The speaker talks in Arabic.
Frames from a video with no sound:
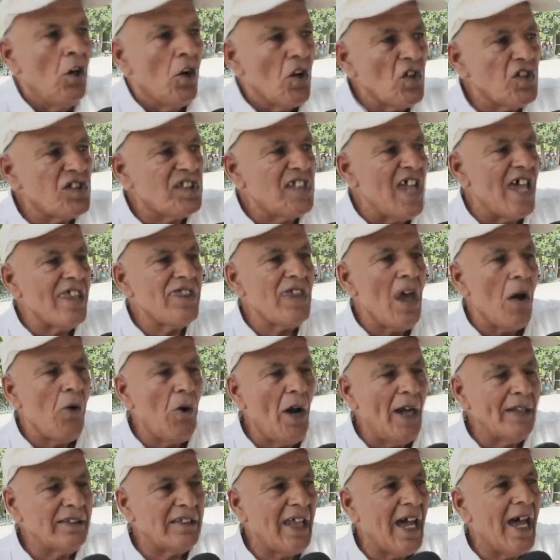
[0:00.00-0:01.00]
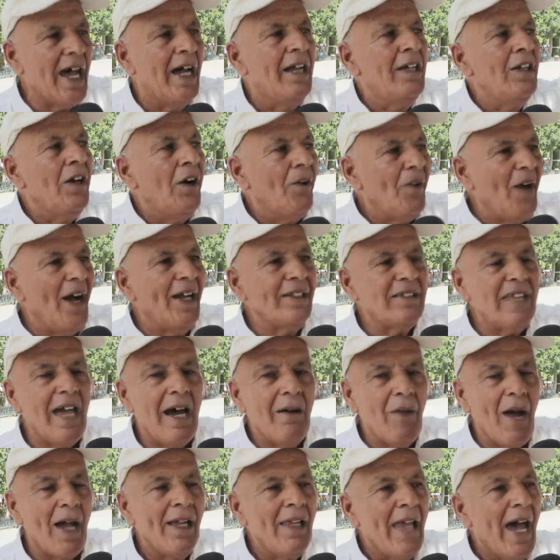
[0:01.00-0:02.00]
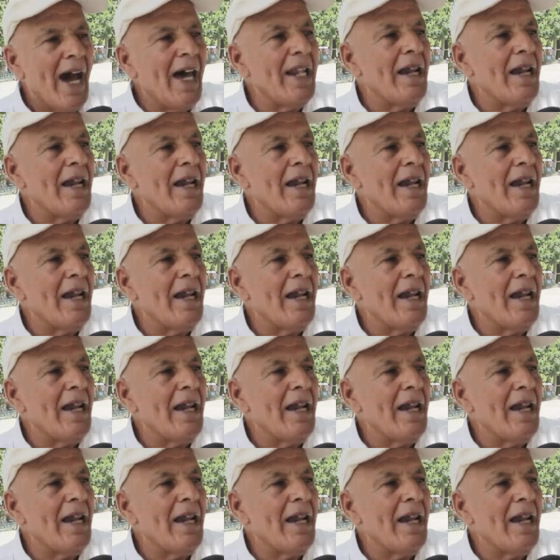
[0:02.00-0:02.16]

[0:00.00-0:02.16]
استاذه وعندها وعندها واحد.